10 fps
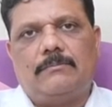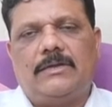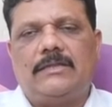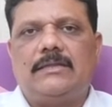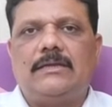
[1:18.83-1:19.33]

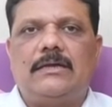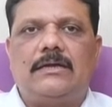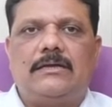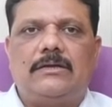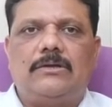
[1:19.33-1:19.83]
మనం తిన్న
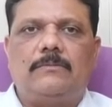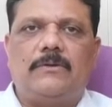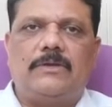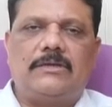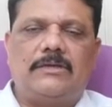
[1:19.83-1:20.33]
ఆహారంలో
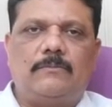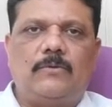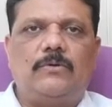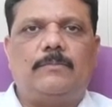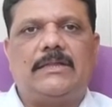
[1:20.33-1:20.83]
ముఖ్యంగా
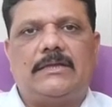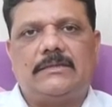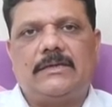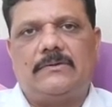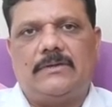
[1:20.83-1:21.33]
మూడు
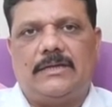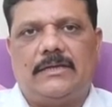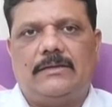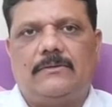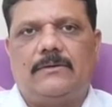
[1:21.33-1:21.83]
పదార్థాలు ఉంటాయి
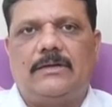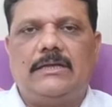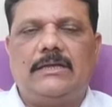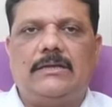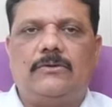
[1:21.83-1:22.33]

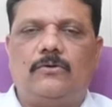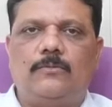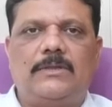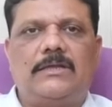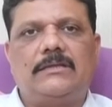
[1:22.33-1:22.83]
ఒకటి కొవ్వు
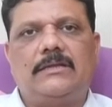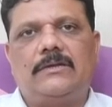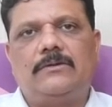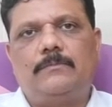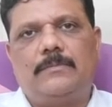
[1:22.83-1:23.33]

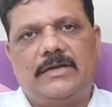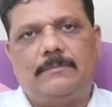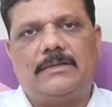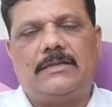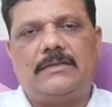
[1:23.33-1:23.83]
పదార్థాలు పిండి
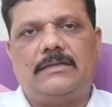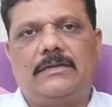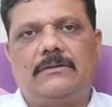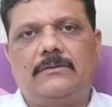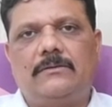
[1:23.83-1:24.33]

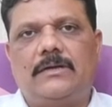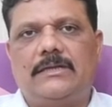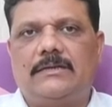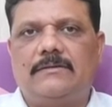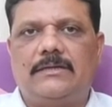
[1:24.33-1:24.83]
పదార్థాలు
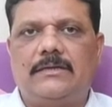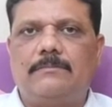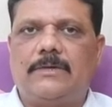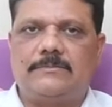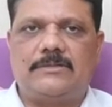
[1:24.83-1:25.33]
అదేవిధంగా
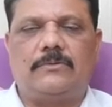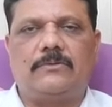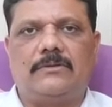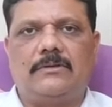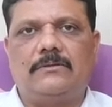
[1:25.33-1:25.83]

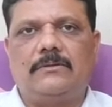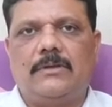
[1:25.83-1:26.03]
మాంసకృతులు